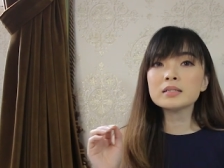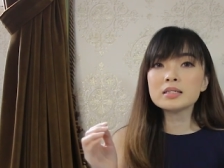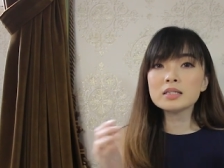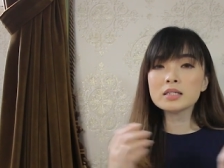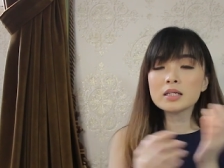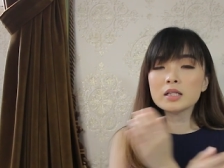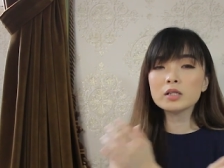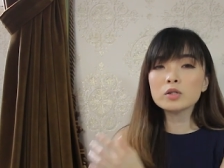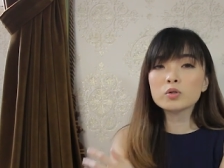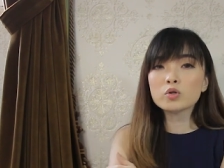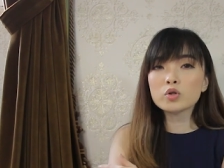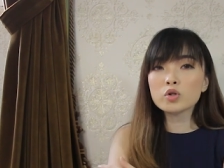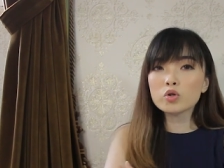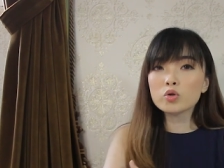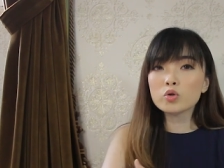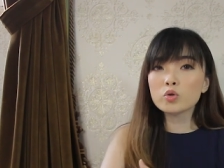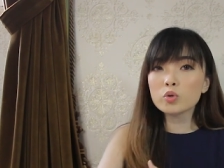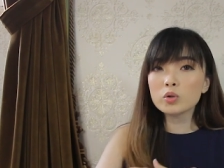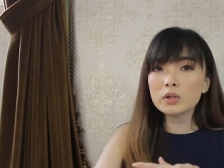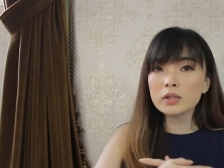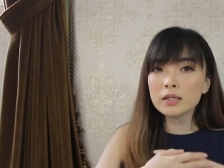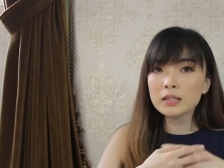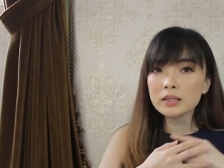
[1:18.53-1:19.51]
seluruh
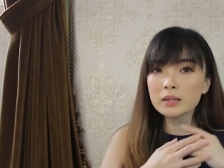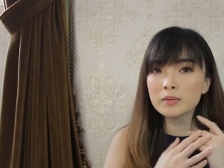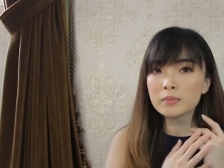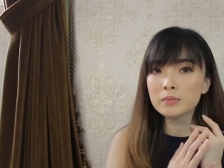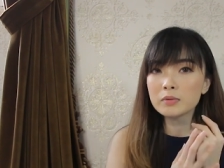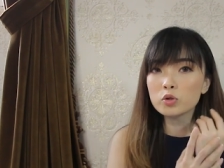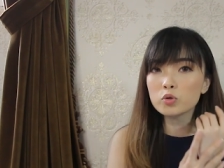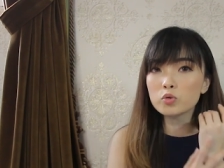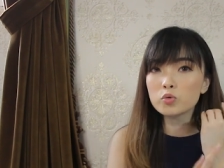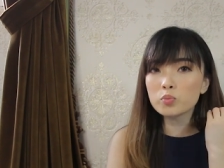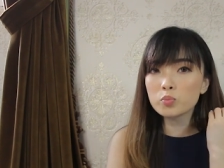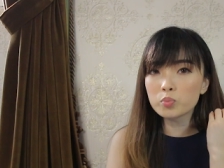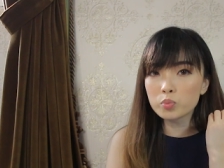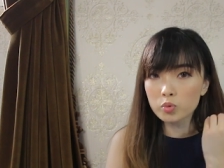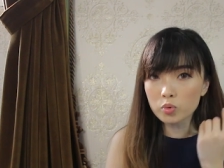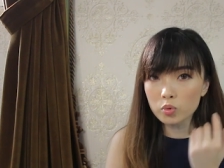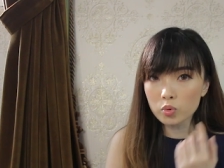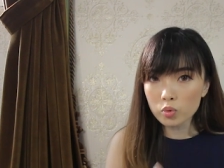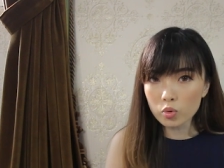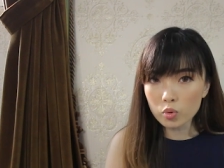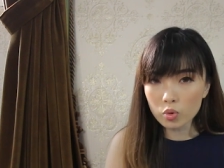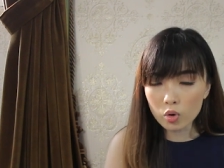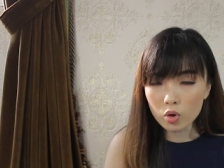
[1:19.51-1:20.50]
kulit
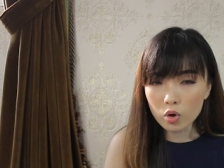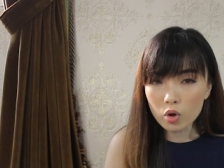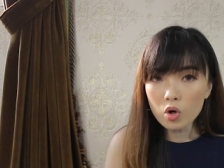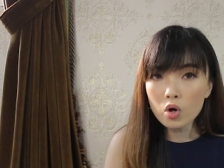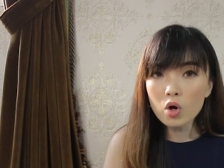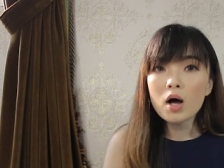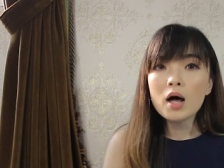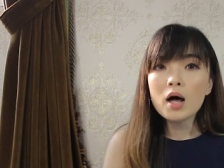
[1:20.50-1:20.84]
tubuh